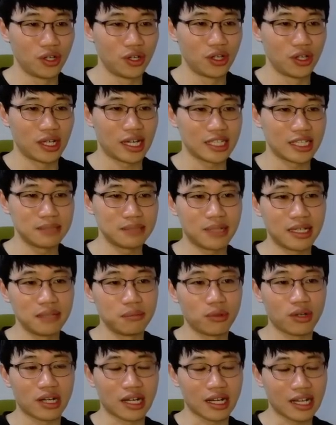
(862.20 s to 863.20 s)
하지만 뭐
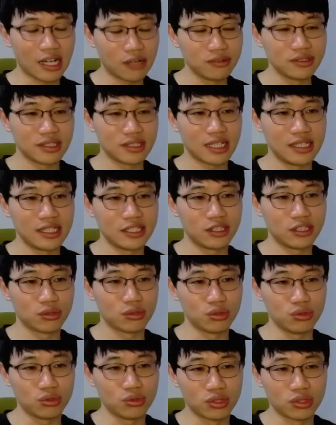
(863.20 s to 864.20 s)
가까운 사이에서도
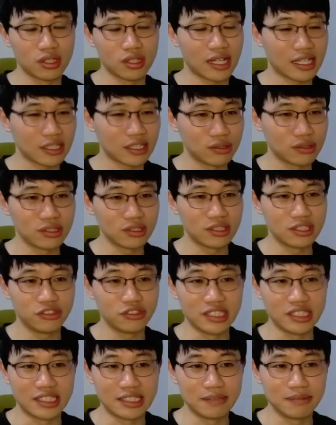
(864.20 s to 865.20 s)
would like to 쓸 수
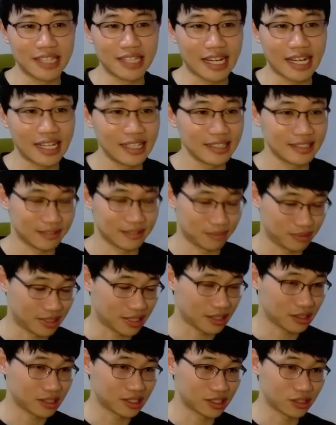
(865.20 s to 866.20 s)
있습니다.
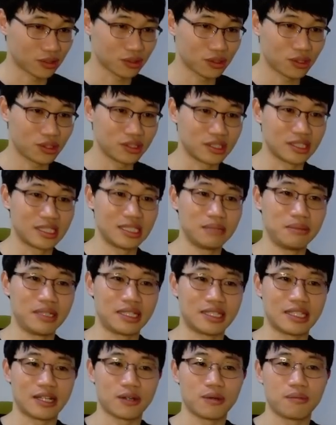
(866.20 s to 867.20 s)
그냥 그 정도 느낌이
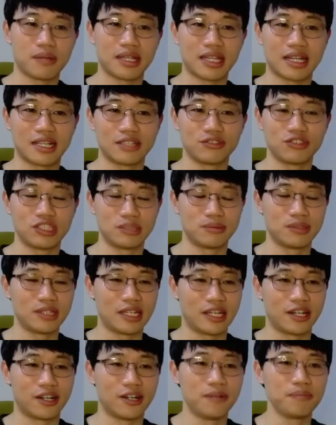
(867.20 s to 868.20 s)
있다고만 알아주시면
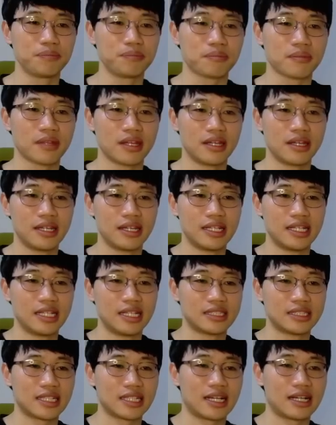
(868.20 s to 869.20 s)
돼요.
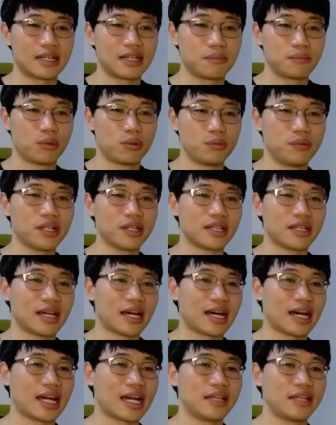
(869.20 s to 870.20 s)
자 보면
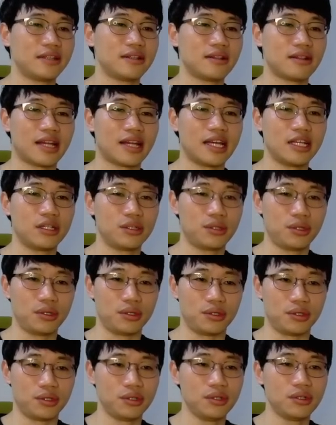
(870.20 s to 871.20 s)
I'd like to